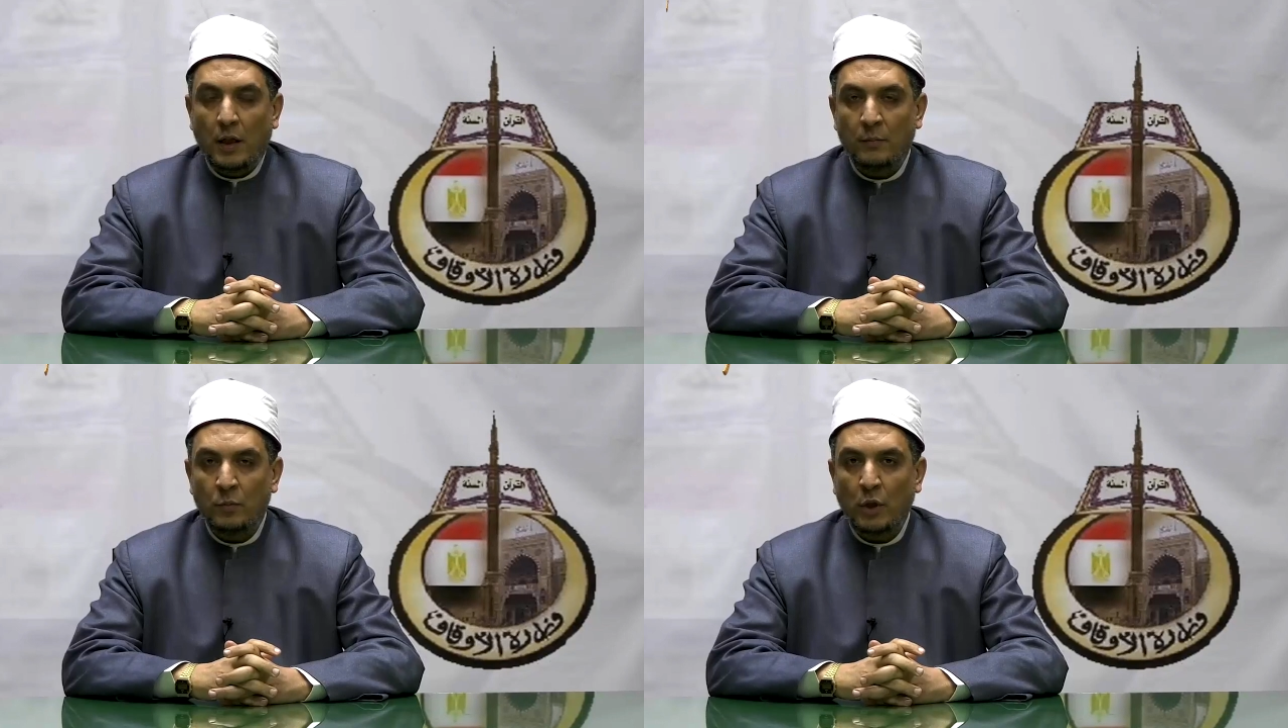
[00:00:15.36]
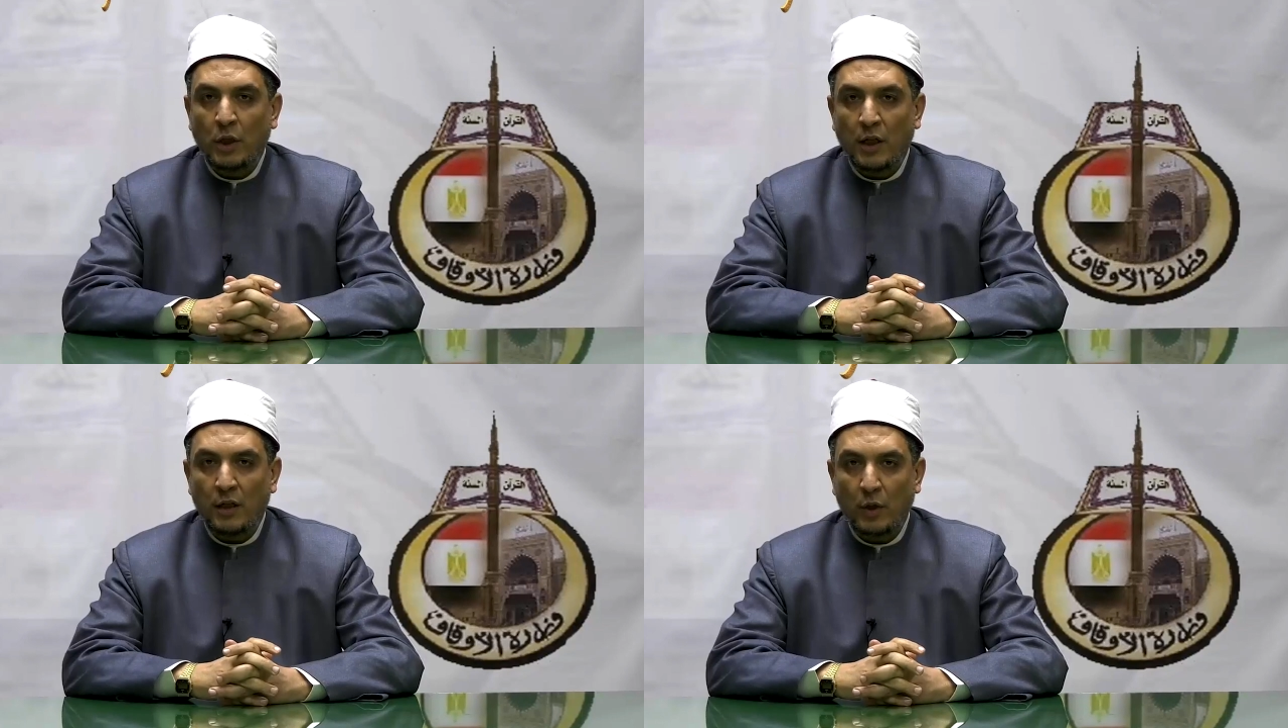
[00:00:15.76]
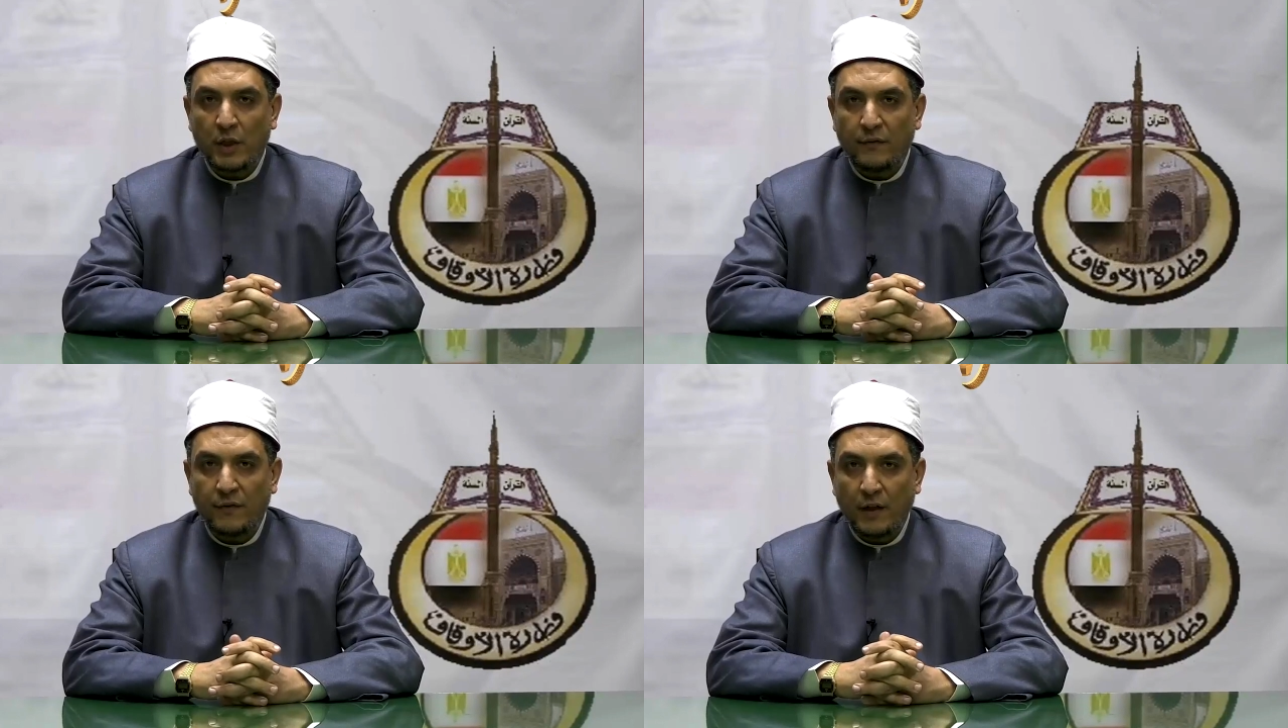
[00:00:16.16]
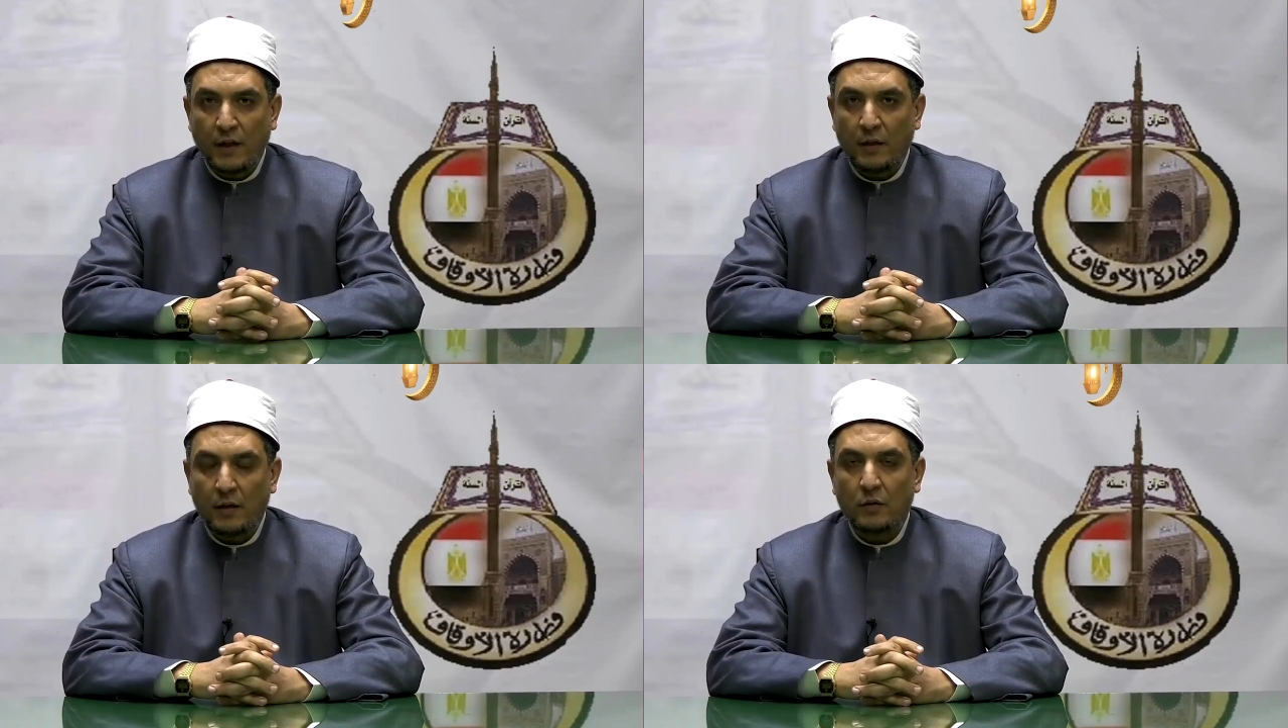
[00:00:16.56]
الحمد لله
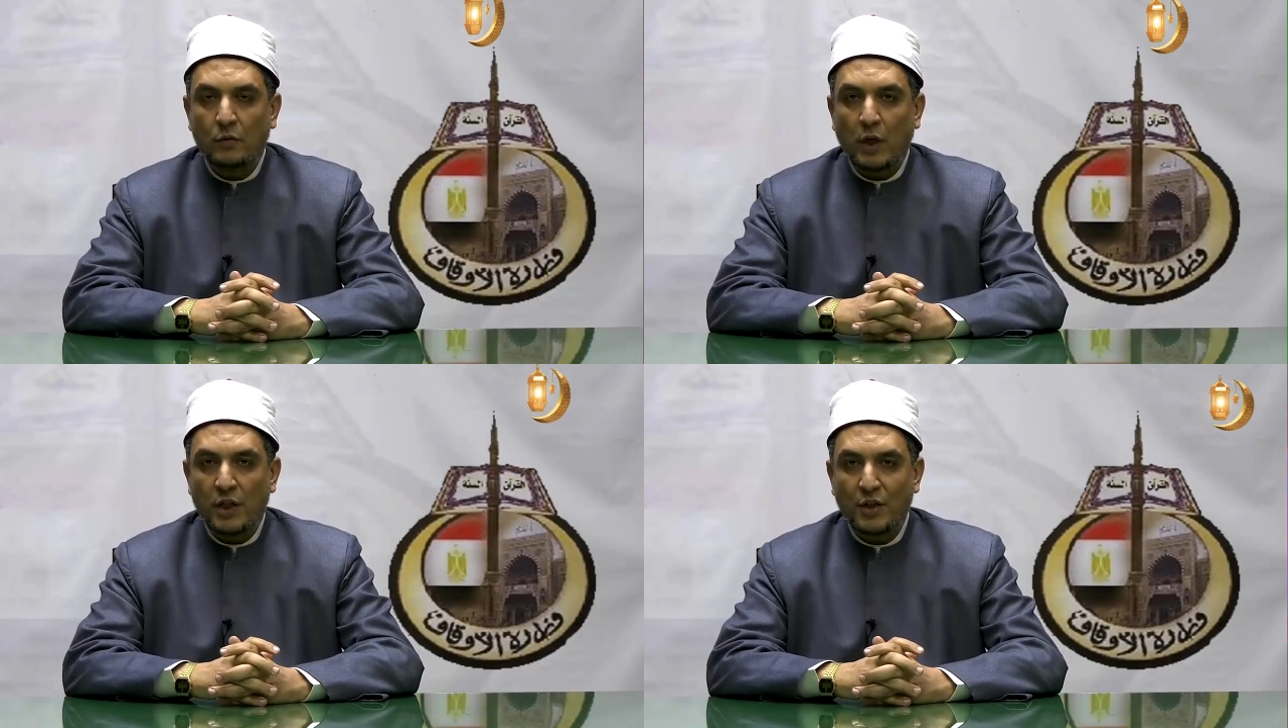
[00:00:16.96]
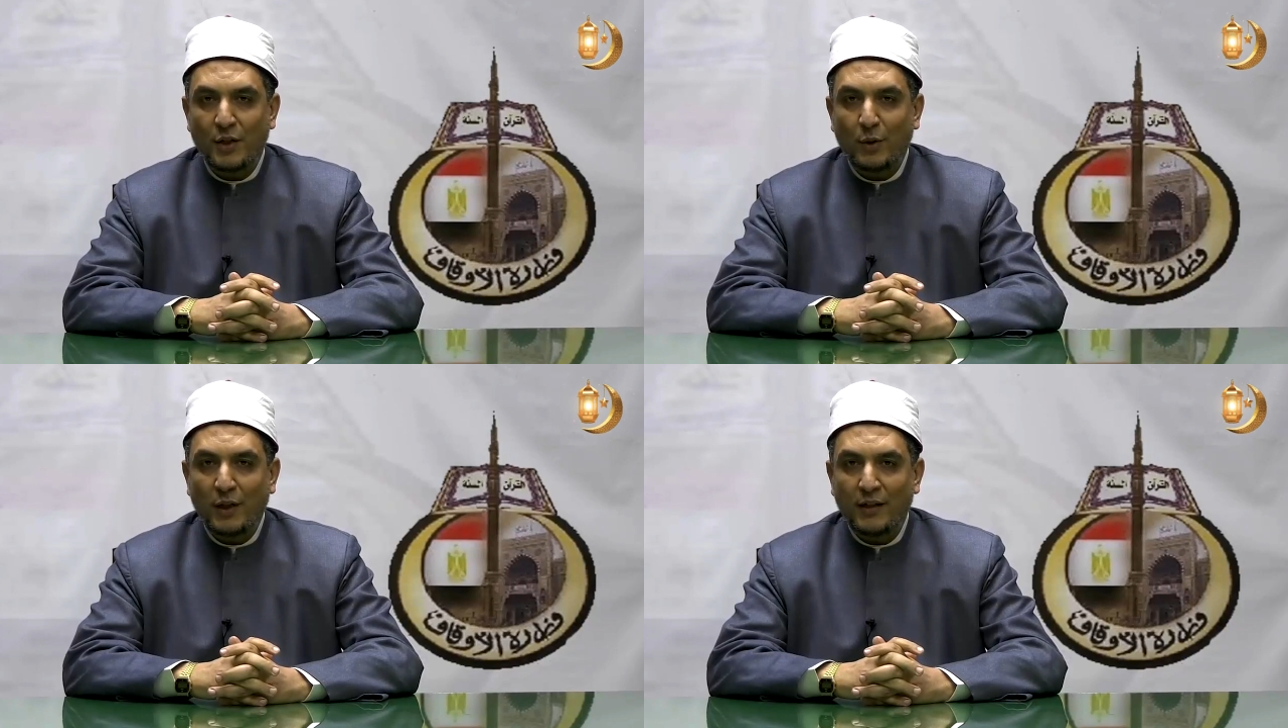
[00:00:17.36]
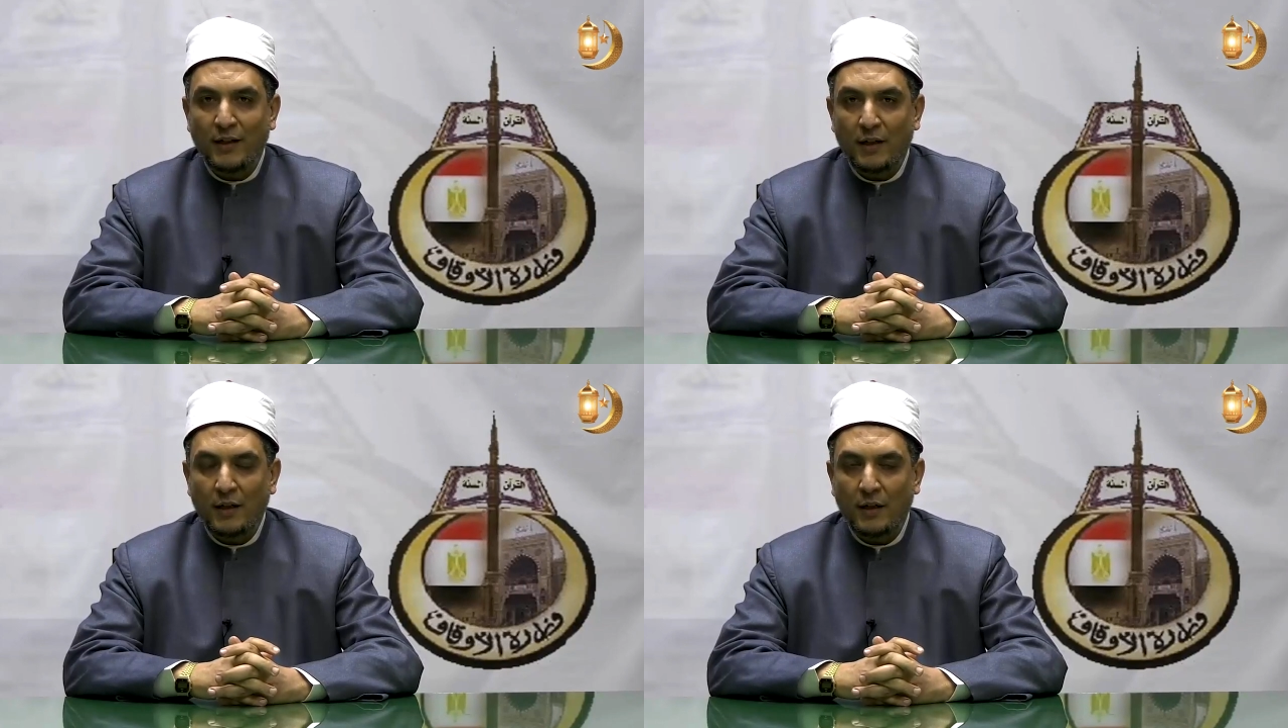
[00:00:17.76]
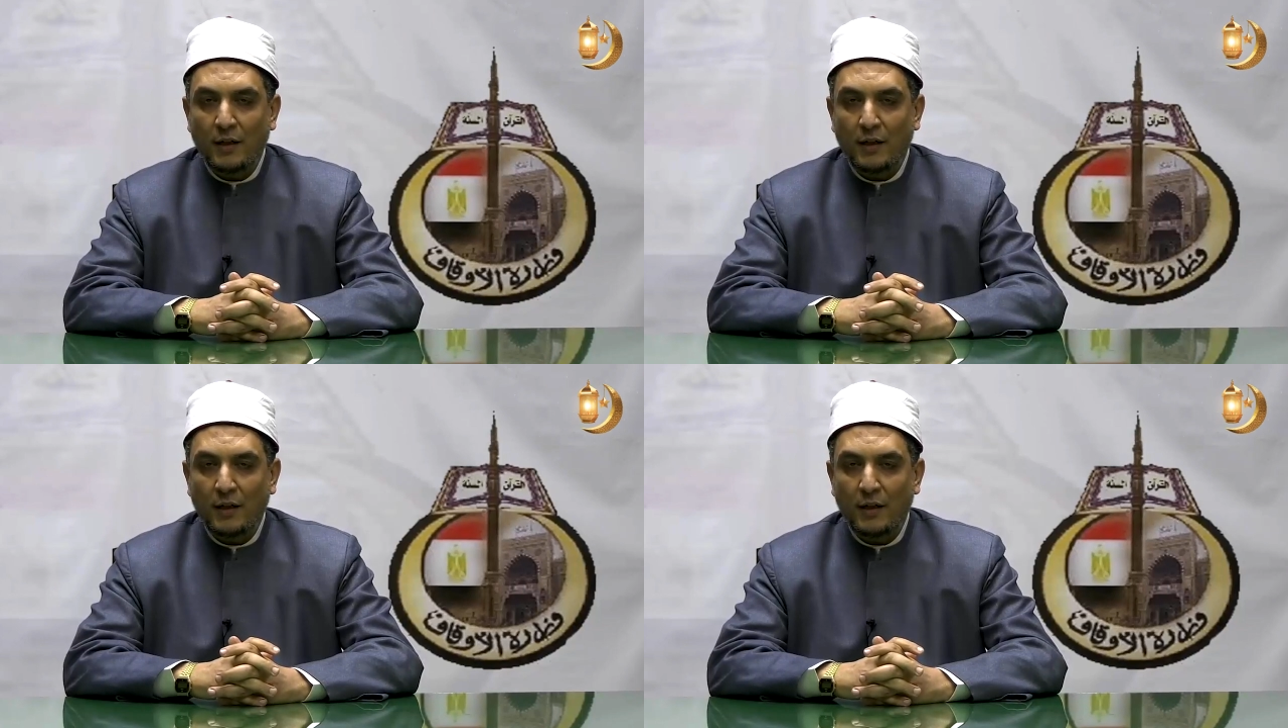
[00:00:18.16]
وكفى واشهد ان لا